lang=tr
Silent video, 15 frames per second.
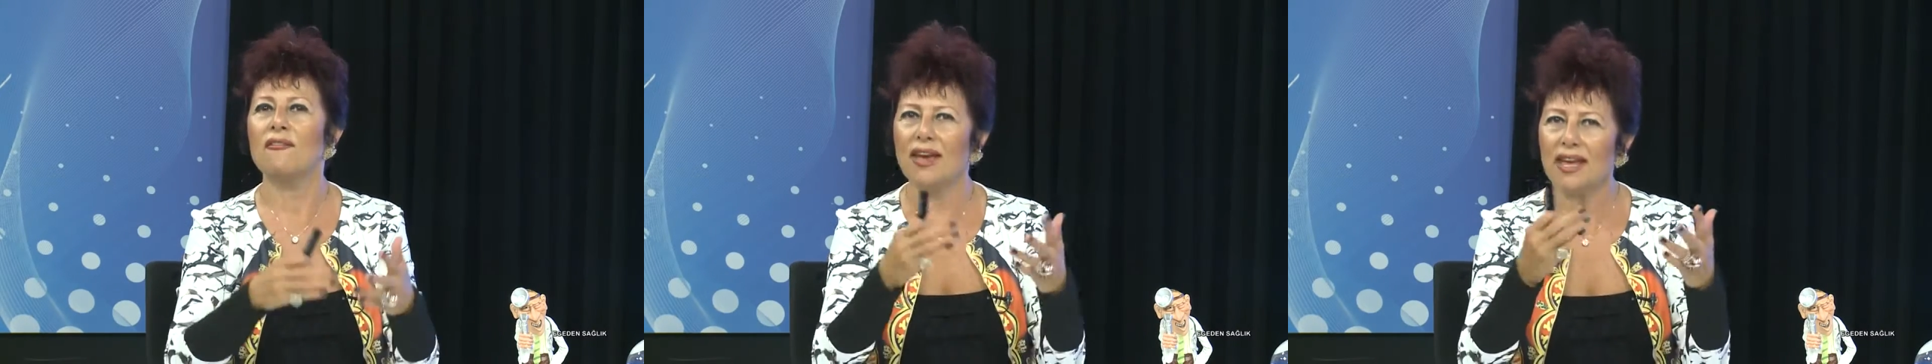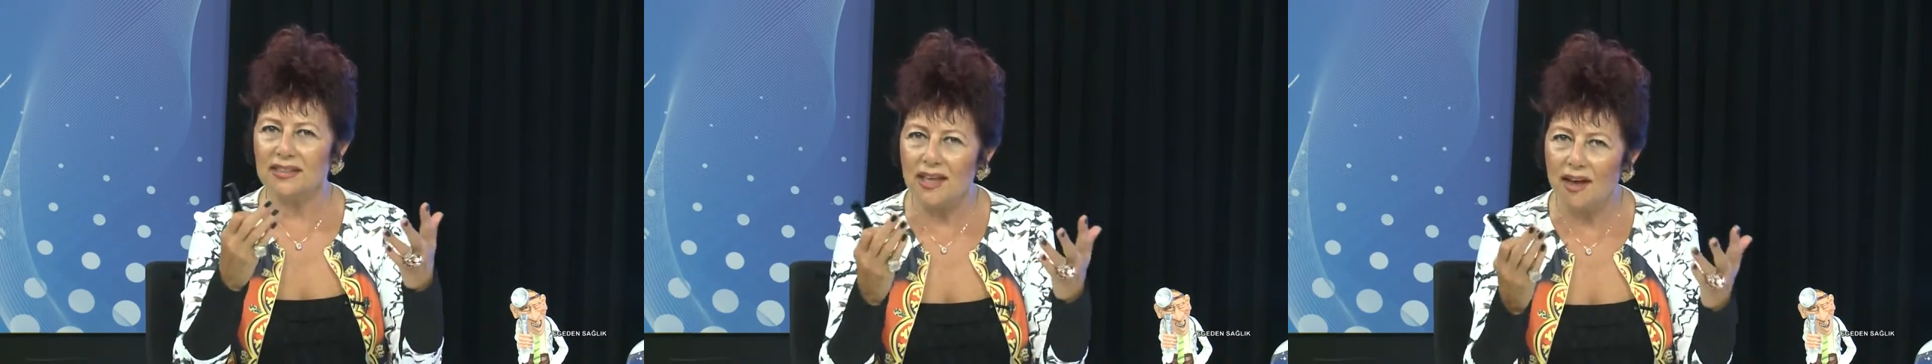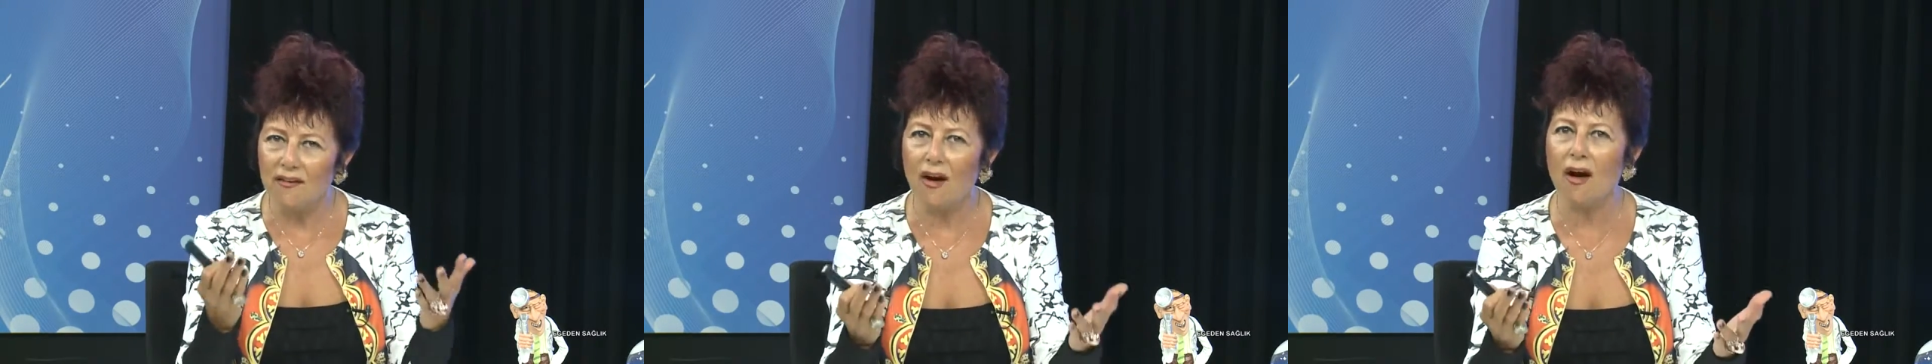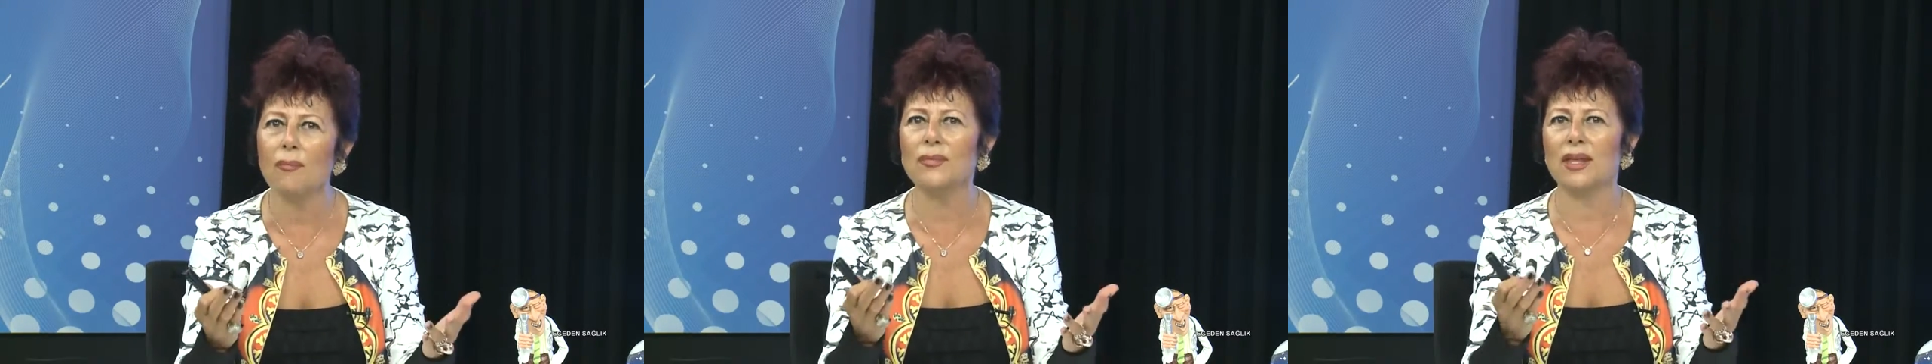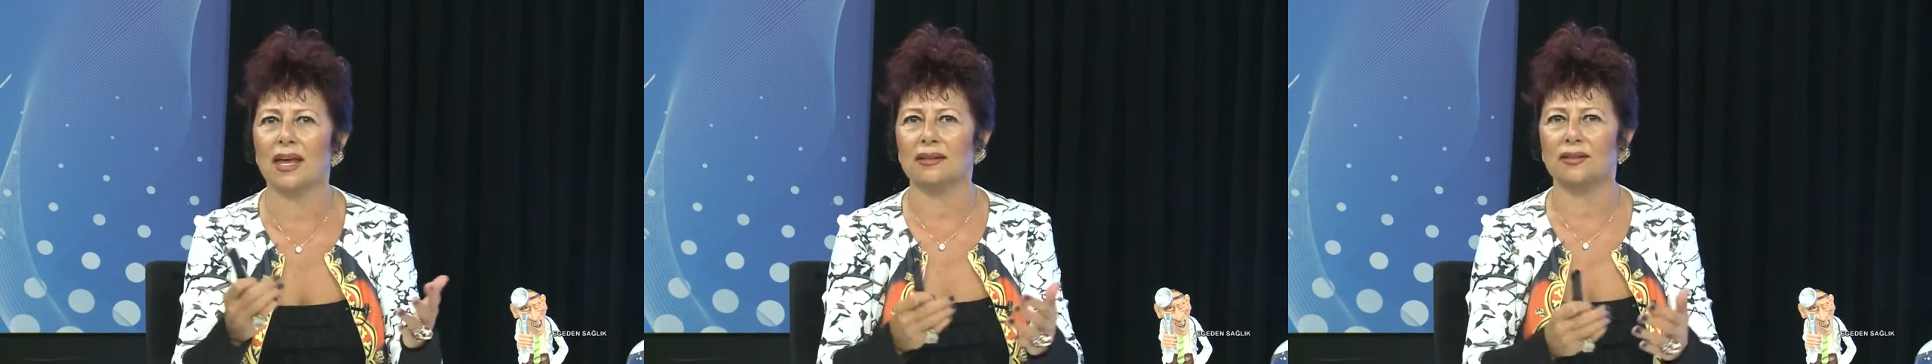ve
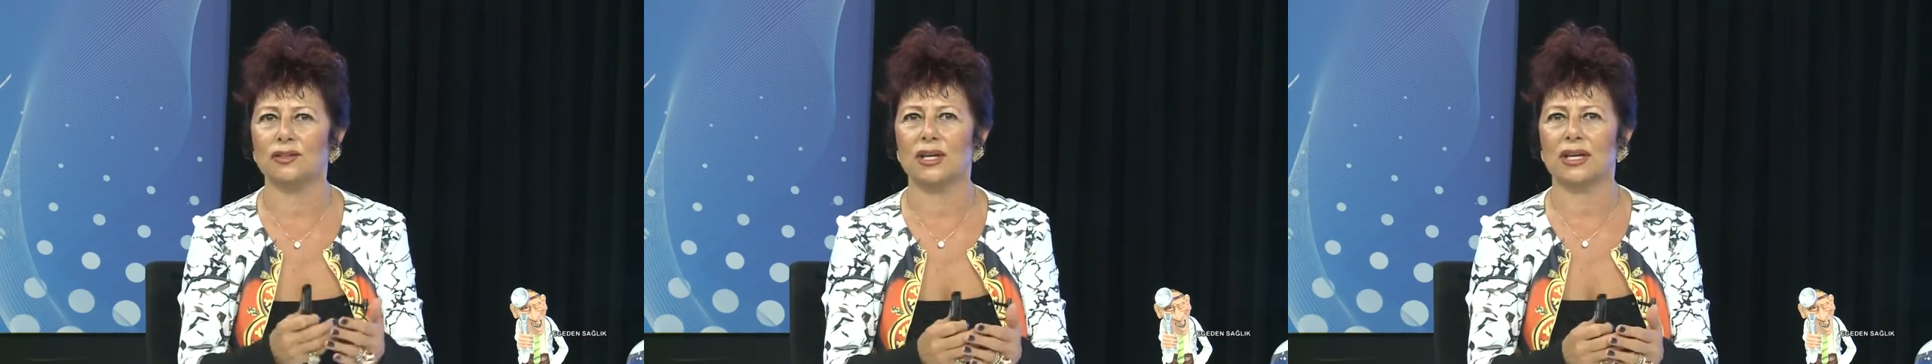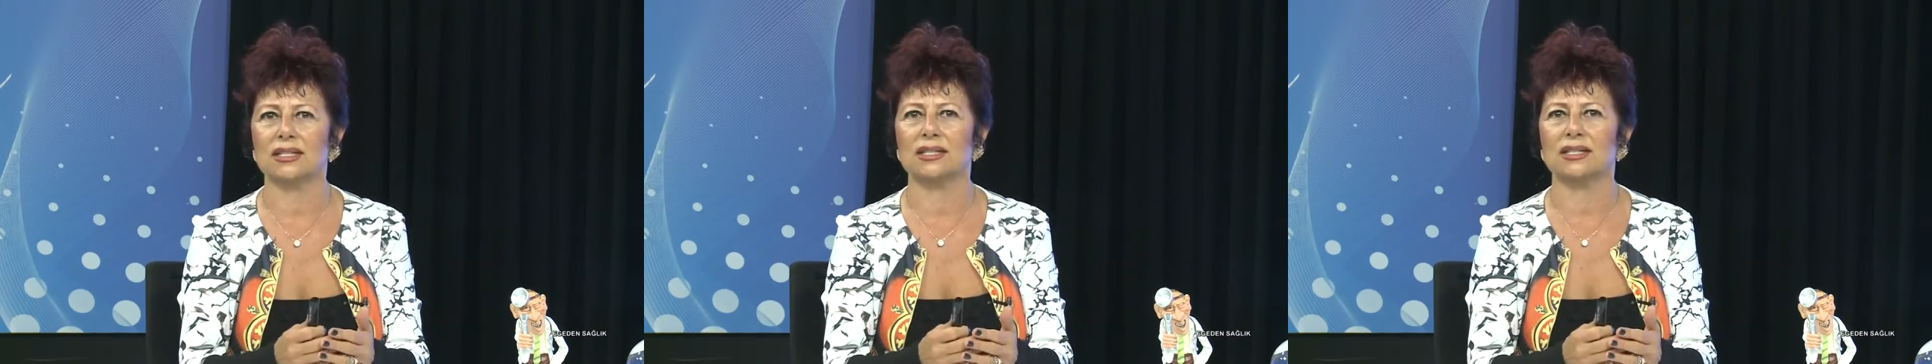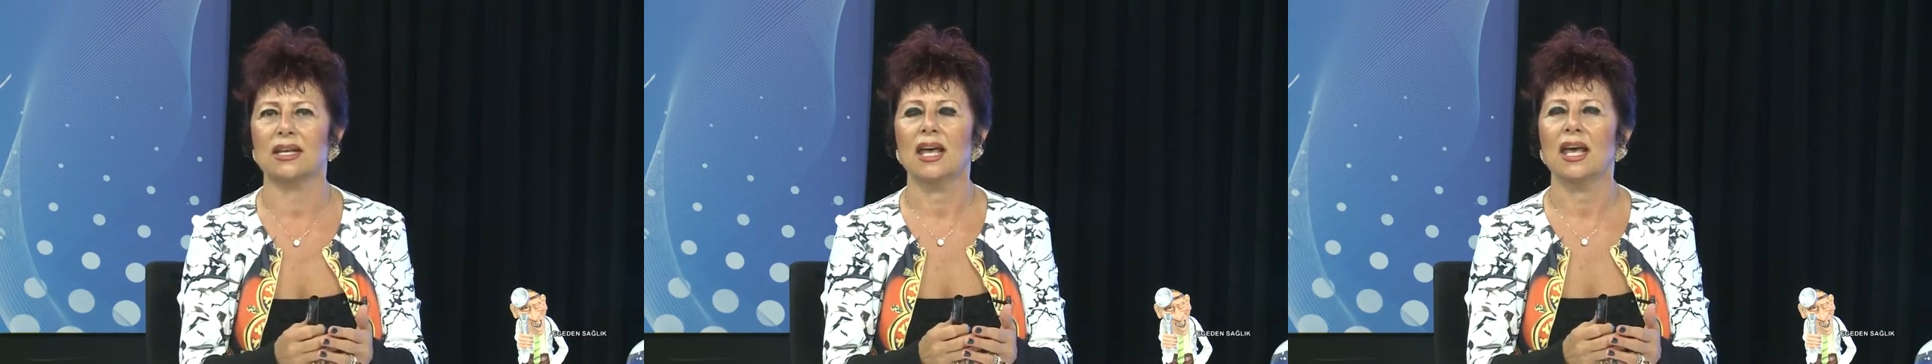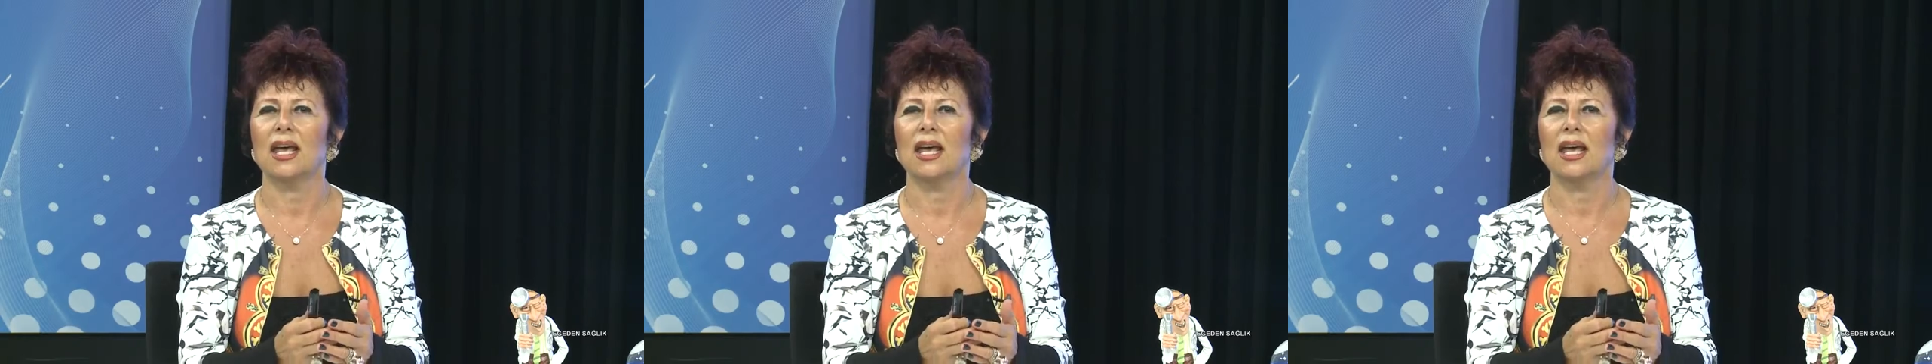devam da edeceğiz.